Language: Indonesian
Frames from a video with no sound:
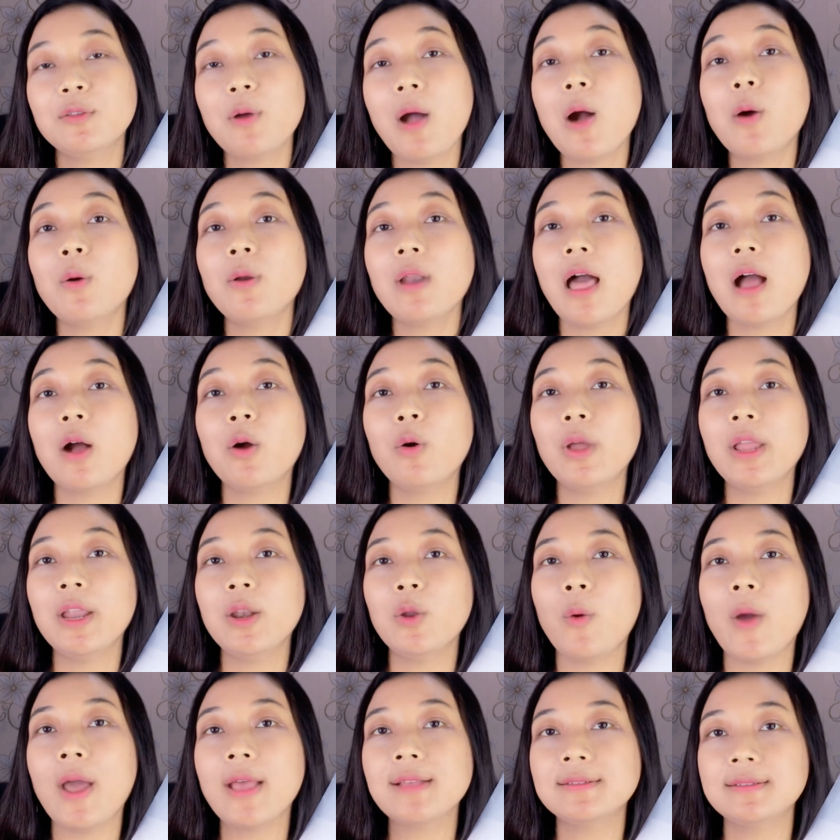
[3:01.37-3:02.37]
aku
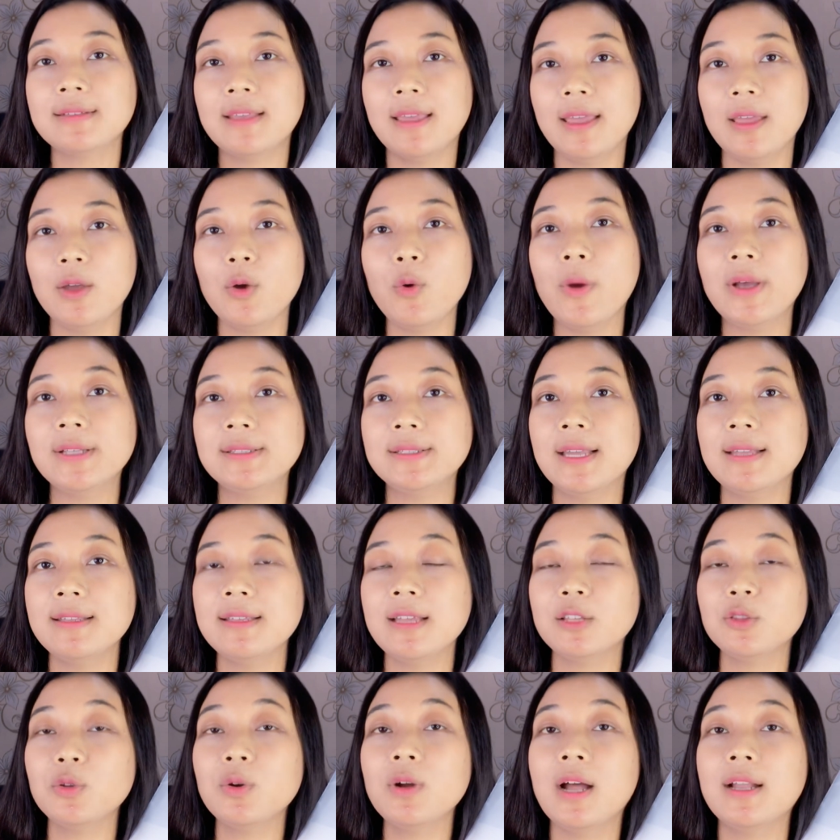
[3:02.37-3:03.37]
lakuin USG,
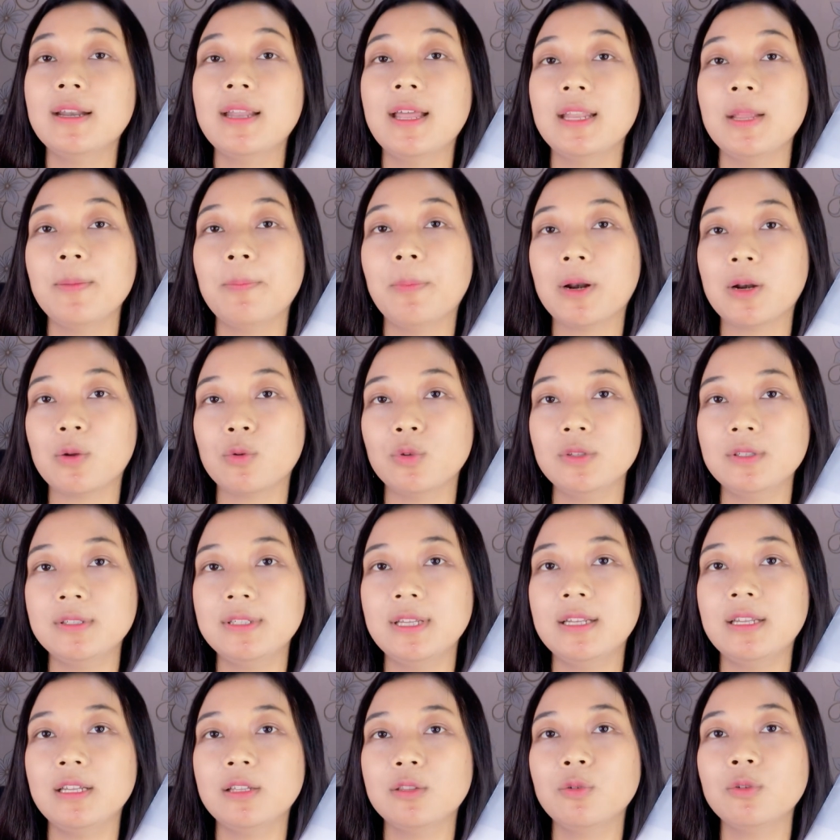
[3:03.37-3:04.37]
USG-nya itu nggak dari perut,
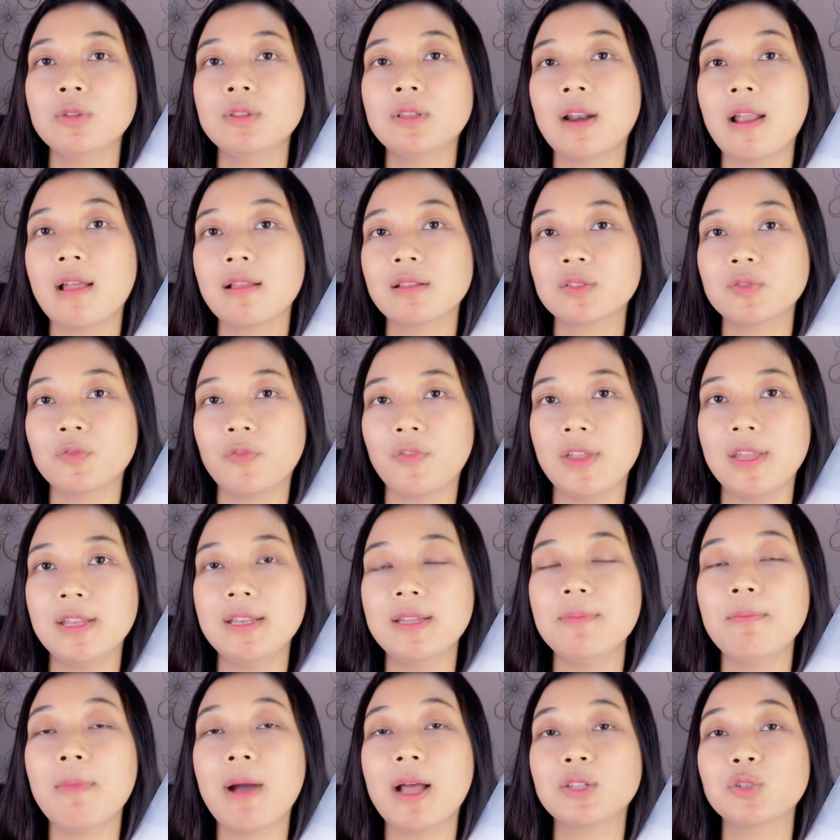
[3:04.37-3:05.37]
jadi tuh transfi
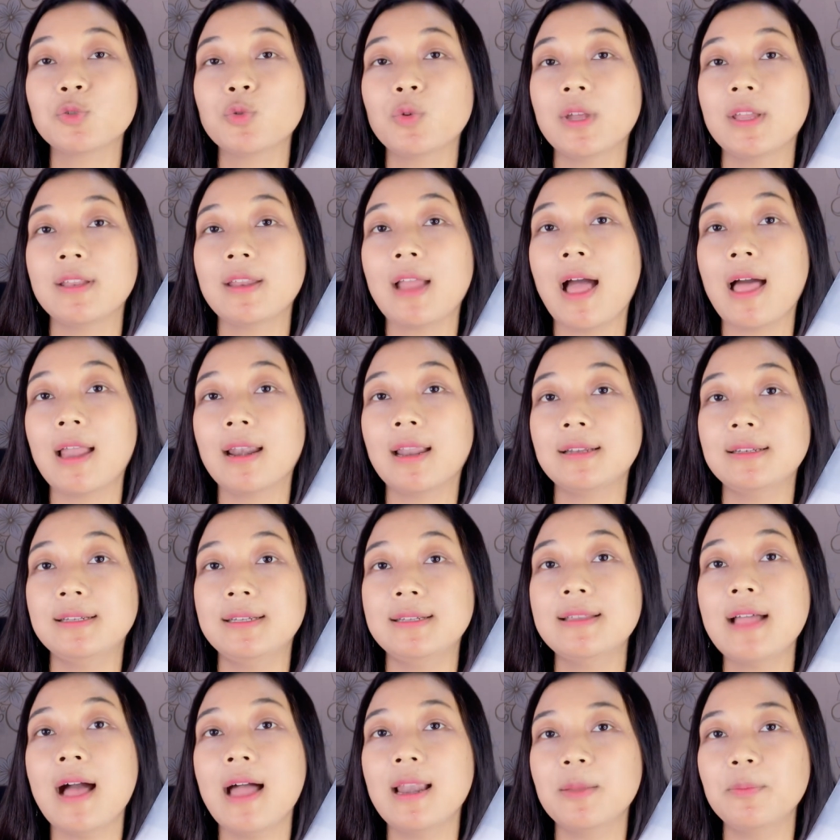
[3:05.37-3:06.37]
dimasukin alat
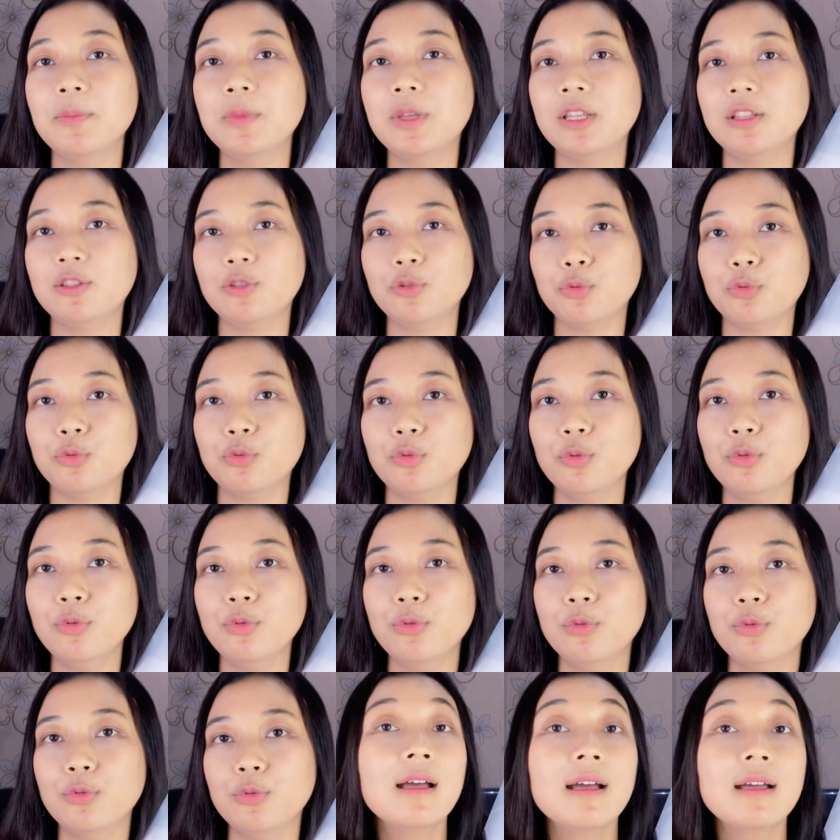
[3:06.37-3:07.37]
di dalam gitu.
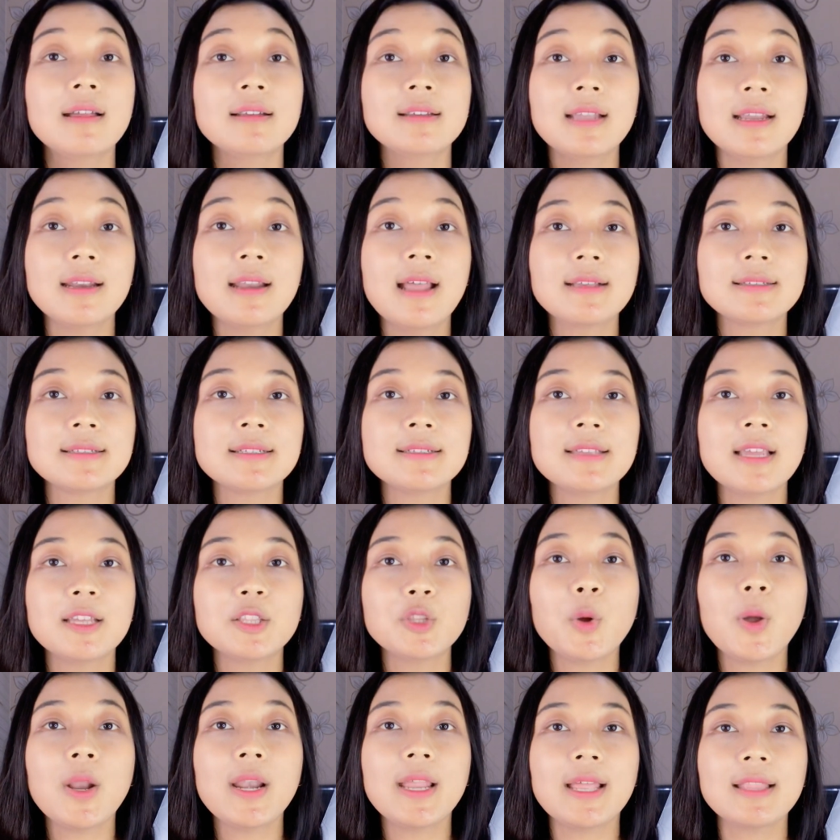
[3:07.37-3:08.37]
Dan hasilnya
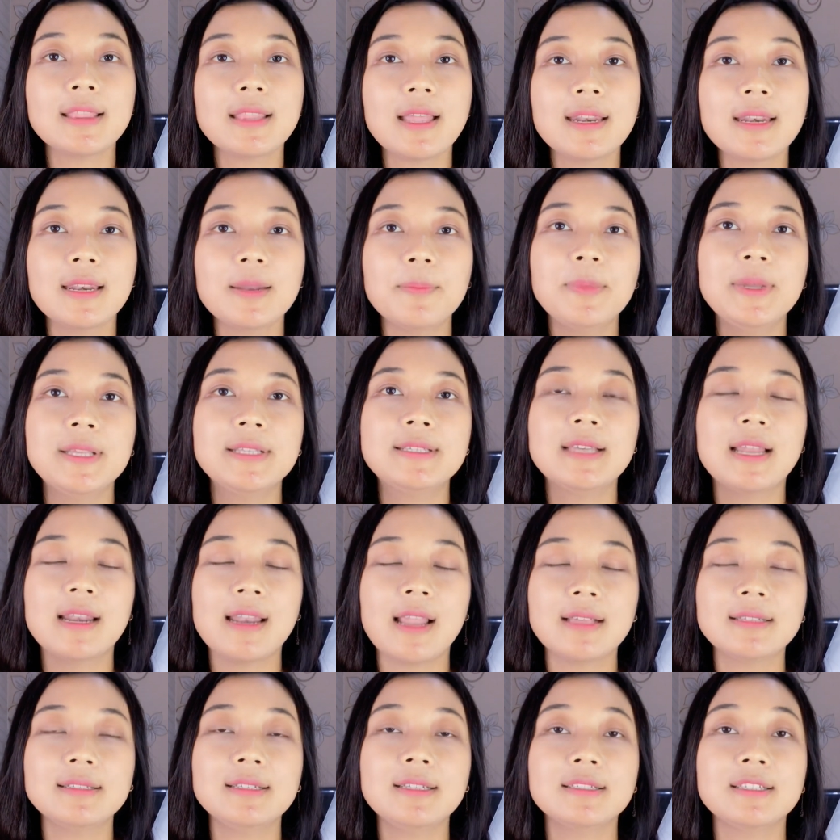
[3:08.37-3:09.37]
itu kelihatan lebih
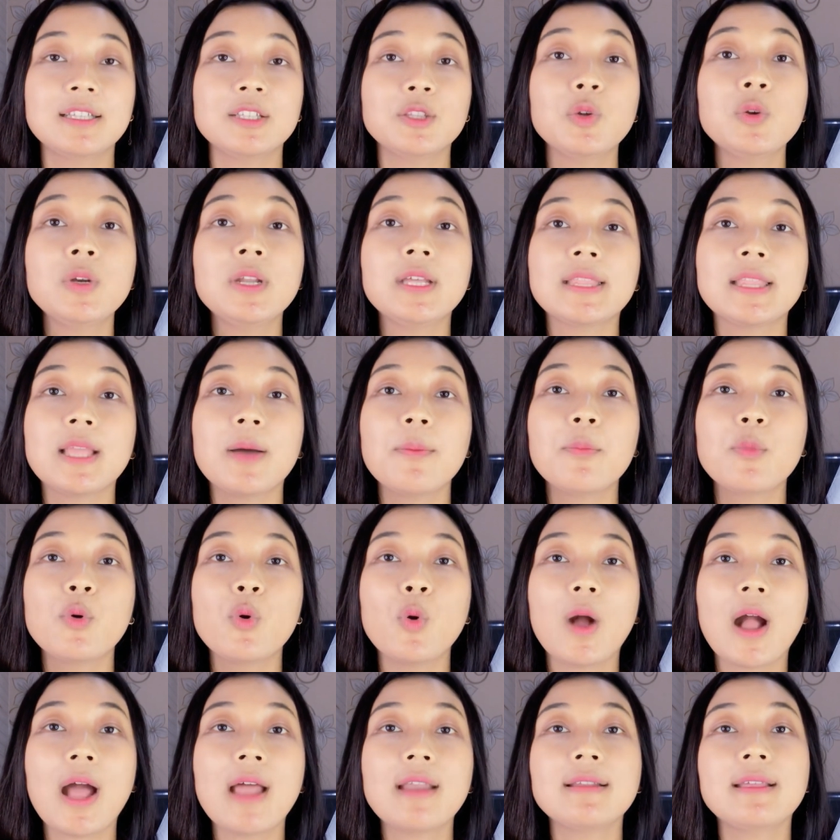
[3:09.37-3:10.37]
jelas di situ
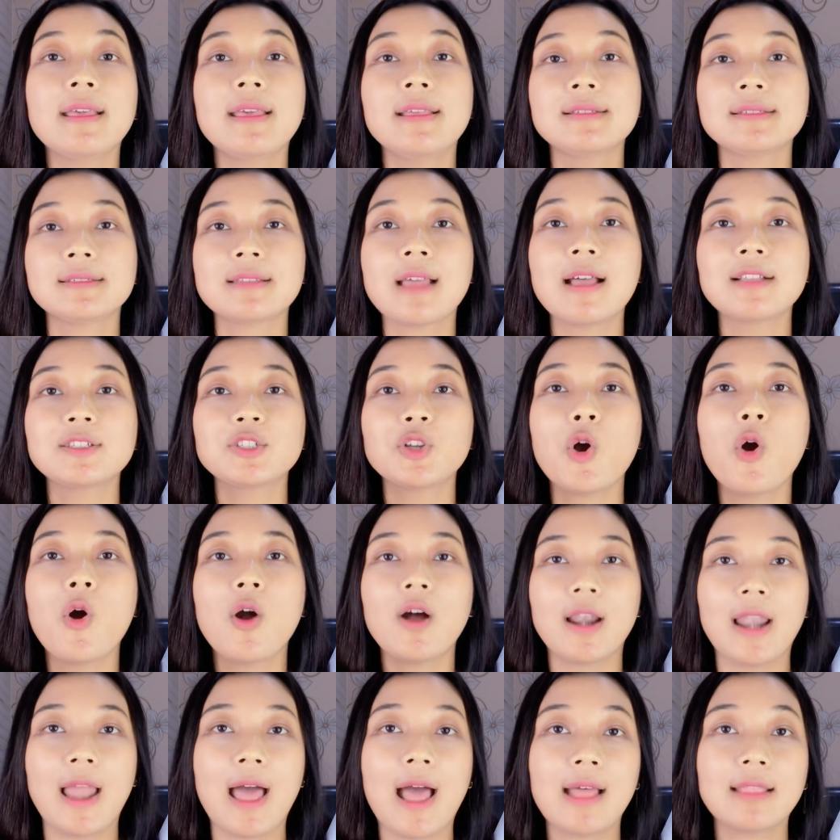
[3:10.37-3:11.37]
ditemukan kista
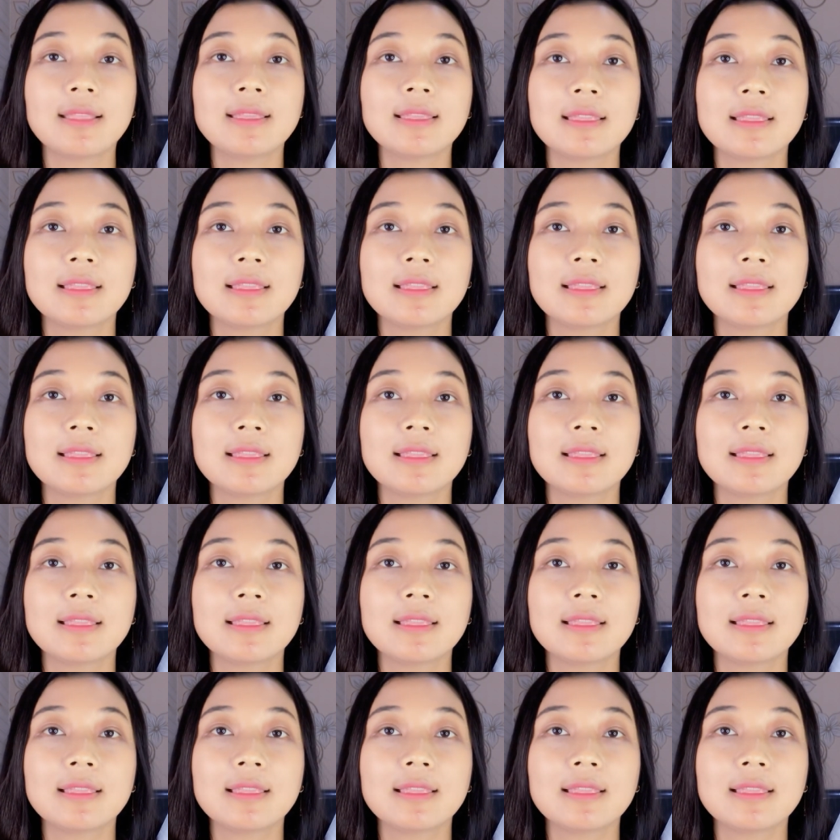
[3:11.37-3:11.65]
coklat.